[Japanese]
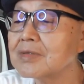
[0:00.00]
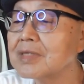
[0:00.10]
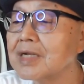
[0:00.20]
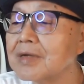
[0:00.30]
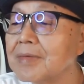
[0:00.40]
の
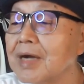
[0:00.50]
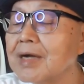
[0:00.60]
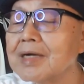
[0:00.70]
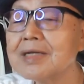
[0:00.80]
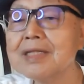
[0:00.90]
であれ
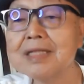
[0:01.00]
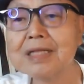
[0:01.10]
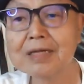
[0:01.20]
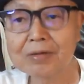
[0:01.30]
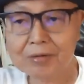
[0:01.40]
ば、
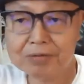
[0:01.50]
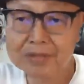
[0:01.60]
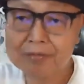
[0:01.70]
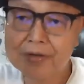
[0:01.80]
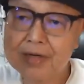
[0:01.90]
こ
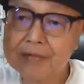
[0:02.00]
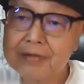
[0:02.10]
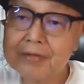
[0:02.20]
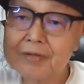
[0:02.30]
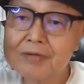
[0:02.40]
んな
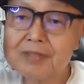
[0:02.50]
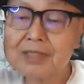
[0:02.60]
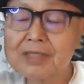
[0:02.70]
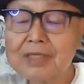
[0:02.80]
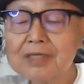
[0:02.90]
ワカメのように
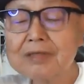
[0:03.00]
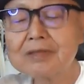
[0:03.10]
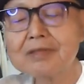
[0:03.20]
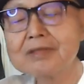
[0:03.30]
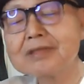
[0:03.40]
はね、
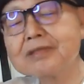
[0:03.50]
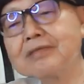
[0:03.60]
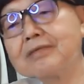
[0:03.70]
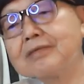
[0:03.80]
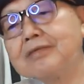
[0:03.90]

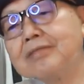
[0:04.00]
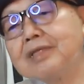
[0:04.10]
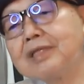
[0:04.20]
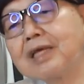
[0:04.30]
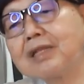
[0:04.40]

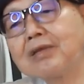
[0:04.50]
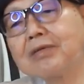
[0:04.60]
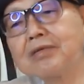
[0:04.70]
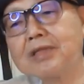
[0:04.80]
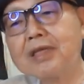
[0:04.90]
海に
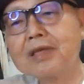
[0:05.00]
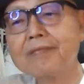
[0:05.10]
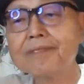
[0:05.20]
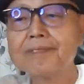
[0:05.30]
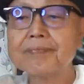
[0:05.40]
漂う
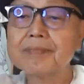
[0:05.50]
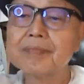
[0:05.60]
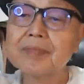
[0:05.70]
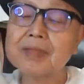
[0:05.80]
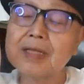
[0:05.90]
ね、うん、
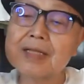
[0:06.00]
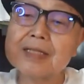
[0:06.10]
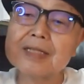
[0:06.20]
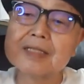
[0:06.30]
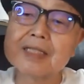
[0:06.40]

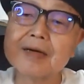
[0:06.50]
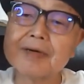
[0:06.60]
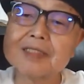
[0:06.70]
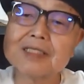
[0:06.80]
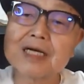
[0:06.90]
た
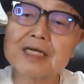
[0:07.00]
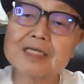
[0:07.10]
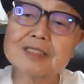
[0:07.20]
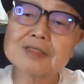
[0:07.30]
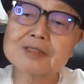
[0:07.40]
まに
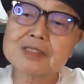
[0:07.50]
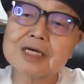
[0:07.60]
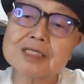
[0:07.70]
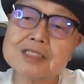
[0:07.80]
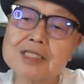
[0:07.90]
魚につつ
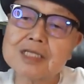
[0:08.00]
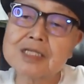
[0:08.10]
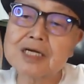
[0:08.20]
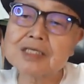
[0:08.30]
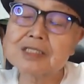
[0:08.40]
かれちゃった
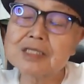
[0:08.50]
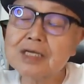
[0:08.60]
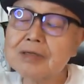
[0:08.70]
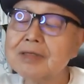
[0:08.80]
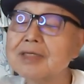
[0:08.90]
りなんかして
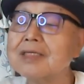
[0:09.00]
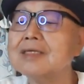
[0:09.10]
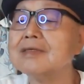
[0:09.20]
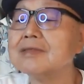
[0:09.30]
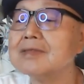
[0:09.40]
ね、
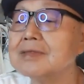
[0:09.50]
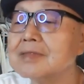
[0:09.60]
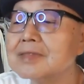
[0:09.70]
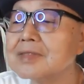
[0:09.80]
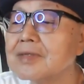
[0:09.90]
う
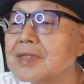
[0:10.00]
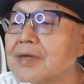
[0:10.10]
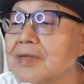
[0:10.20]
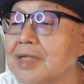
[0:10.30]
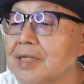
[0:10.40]
ん、そん
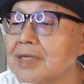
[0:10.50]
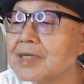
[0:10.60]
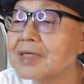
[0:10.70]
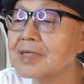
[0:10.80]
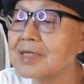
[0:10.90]
なよう
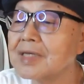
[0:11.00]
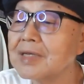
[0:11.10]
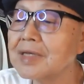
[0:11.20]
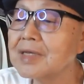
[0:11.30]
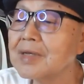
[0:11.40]
な、
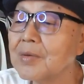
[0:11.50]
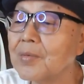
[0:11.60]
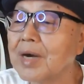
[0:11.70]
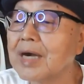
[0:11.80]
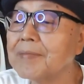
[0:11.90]

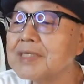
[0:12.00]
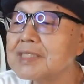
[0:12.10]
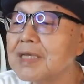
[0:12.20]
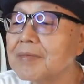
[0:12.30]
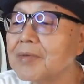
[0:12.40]
えー、ワカメ
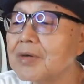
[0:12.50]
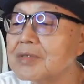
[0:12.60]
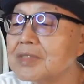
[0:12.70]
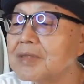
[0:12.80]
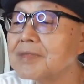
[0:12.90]
生
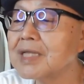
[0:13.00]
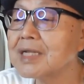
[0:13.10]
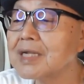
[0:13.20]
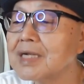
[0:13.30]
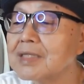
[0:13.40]
も食ってみたいな